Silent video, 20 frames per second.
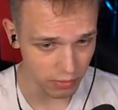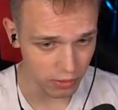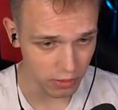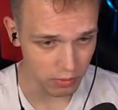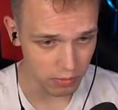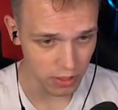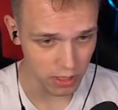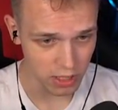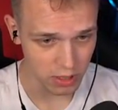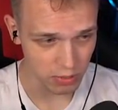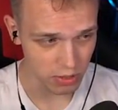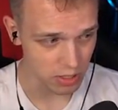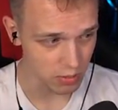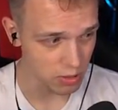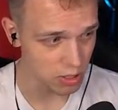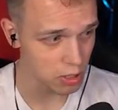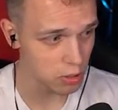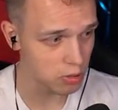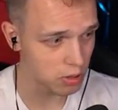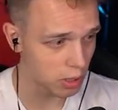w tym miejscu,
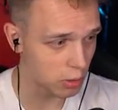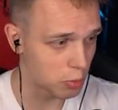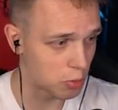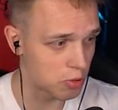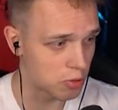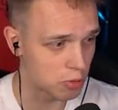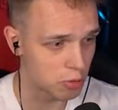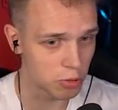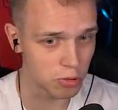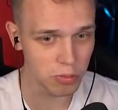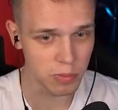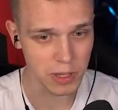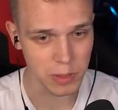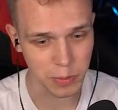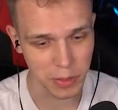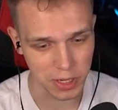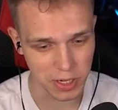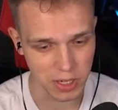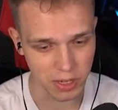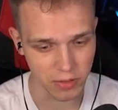możemy się tutaj czuć
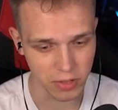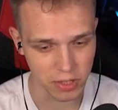bezpiecznie,